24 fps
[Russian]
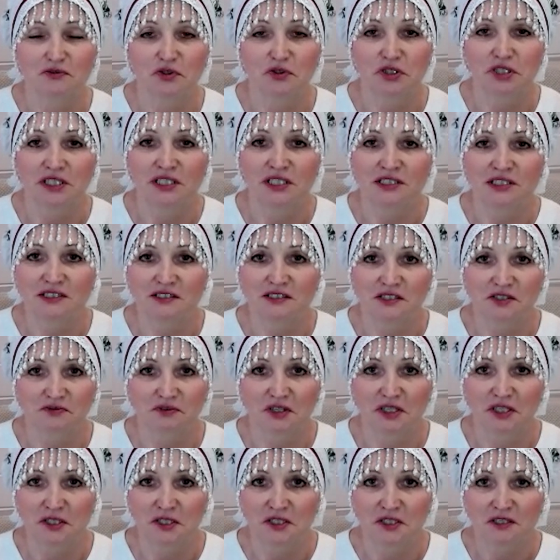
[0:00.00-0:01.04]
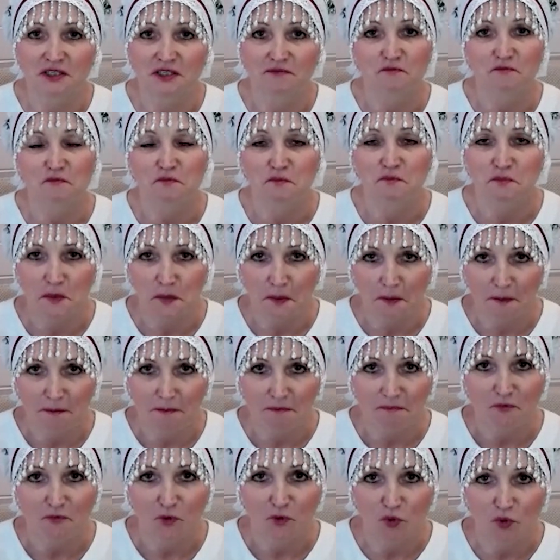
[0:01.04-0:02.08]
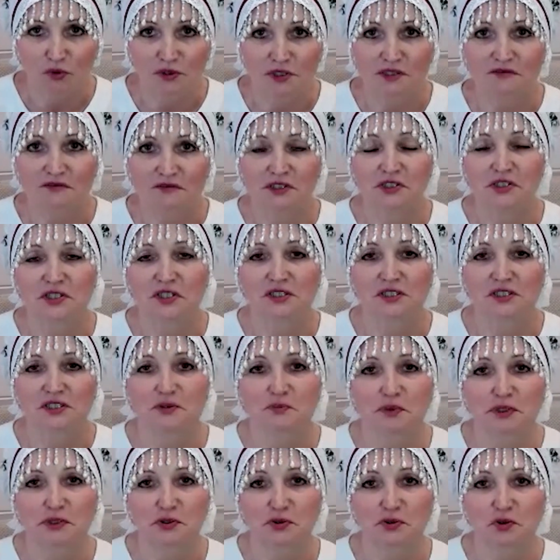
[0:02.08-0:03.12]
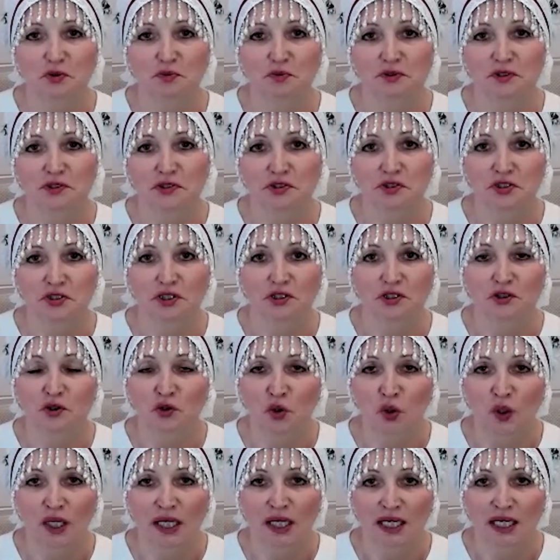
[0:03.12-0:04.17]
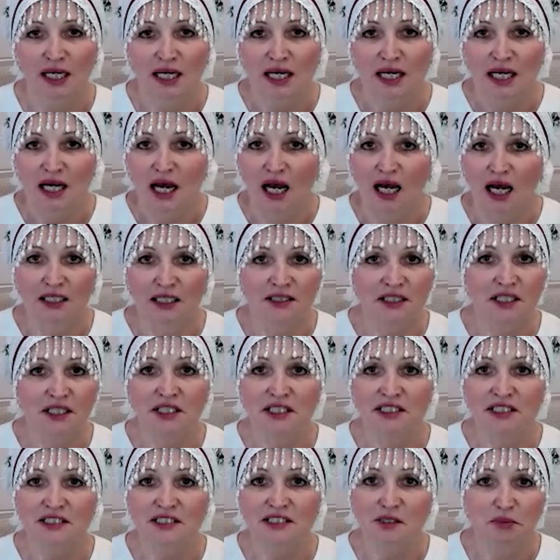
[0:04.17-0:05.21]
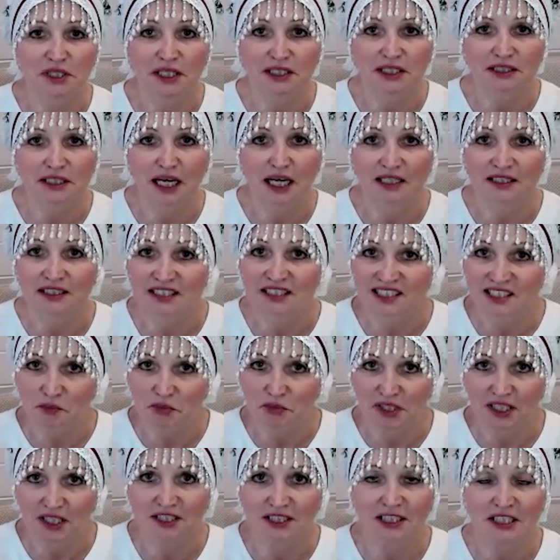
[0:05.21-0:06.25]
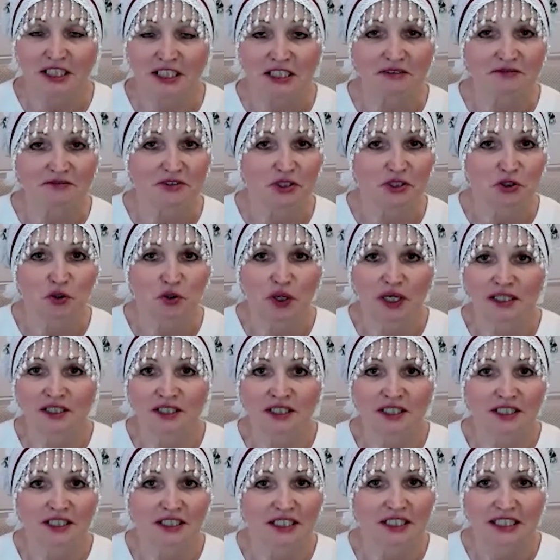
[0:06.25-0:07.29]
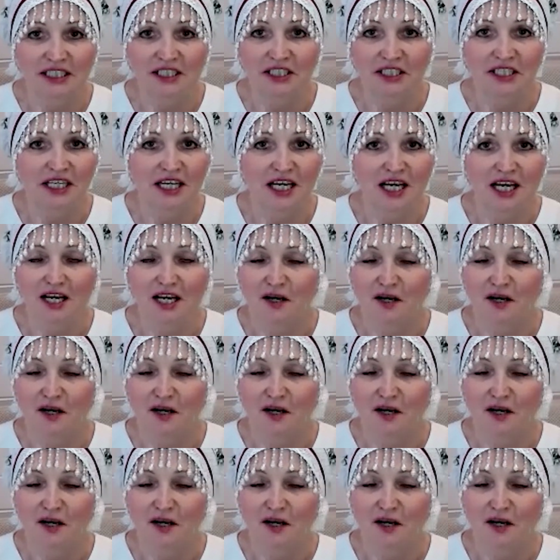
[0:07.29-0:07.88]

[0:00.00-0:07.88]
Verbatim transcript: вот эти свои удивительные способности. Но они, не заблок... они заблокированы, но они не,